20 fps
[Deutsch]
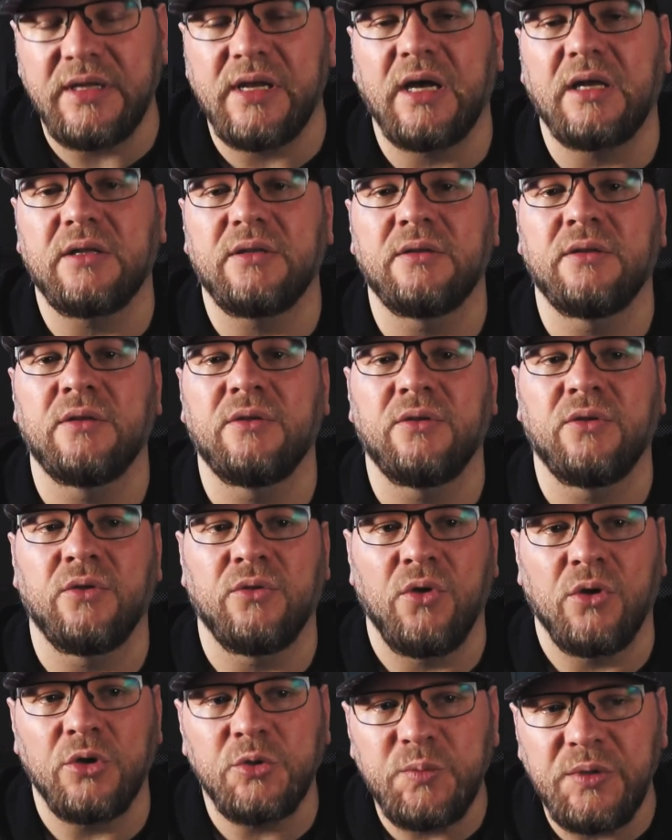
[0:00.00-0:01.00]
Er hat
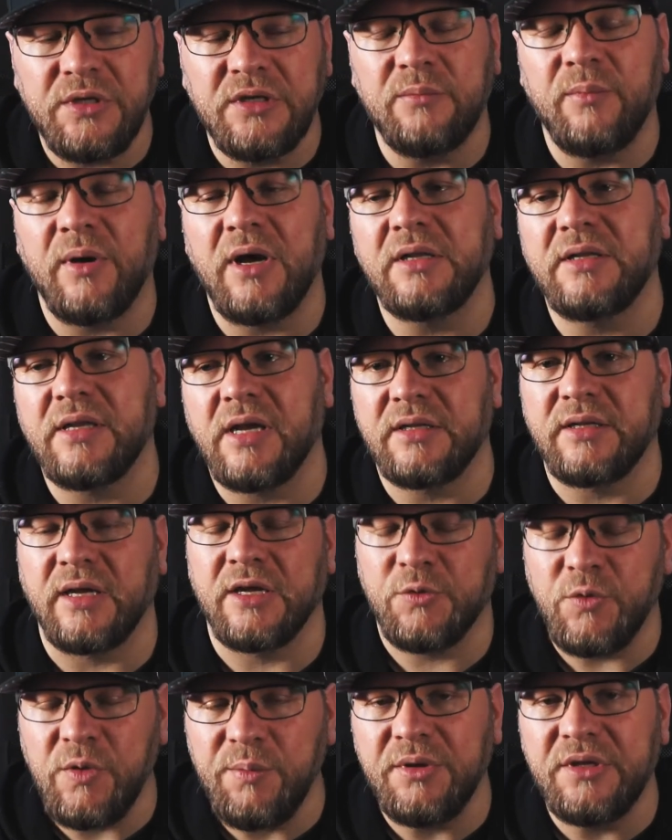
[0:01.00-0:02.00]
ein, ein Hörspiel gemacht, er hat
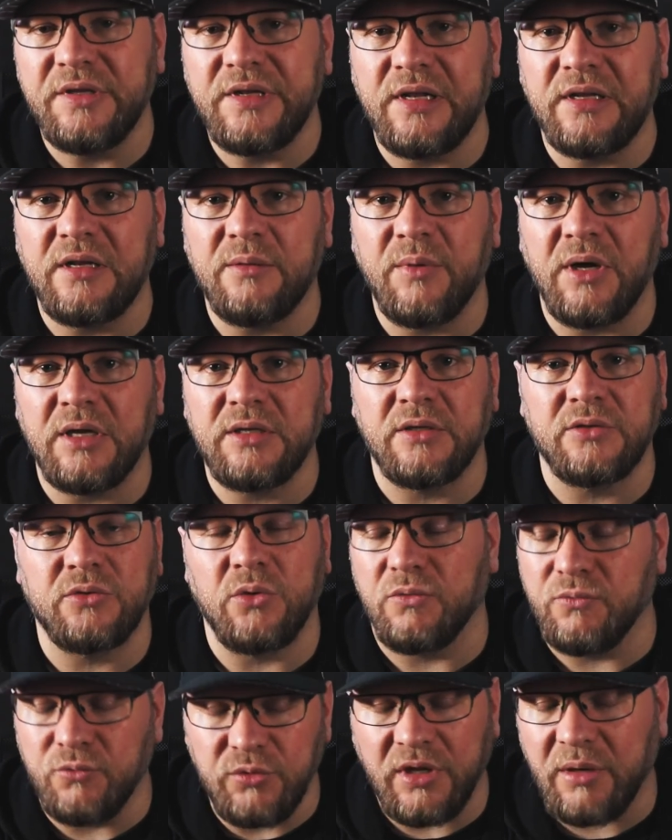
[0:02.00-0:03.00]
ein Creepy Tale gemacht, das
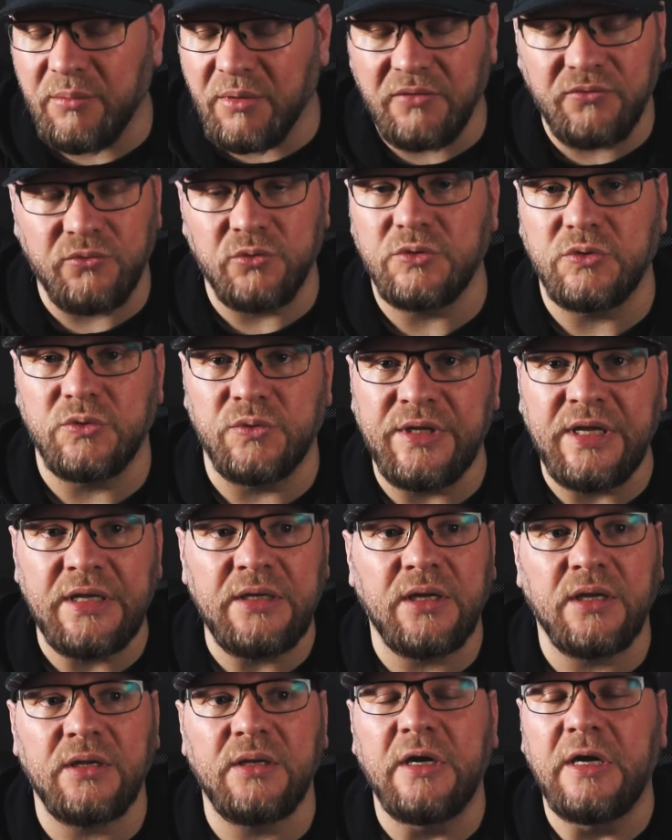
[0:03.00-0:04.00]
auch wunderbar
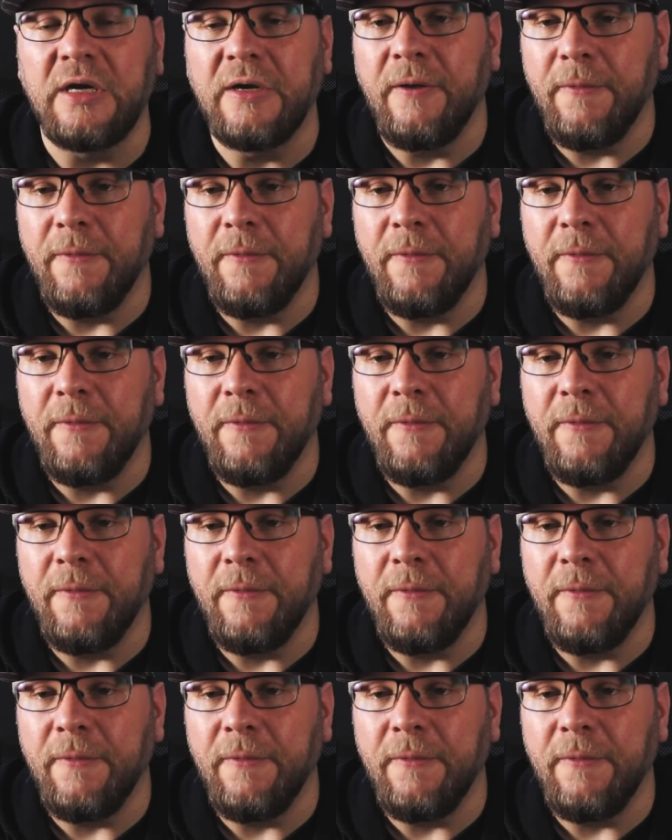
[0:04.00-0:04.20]
funktioniert hat.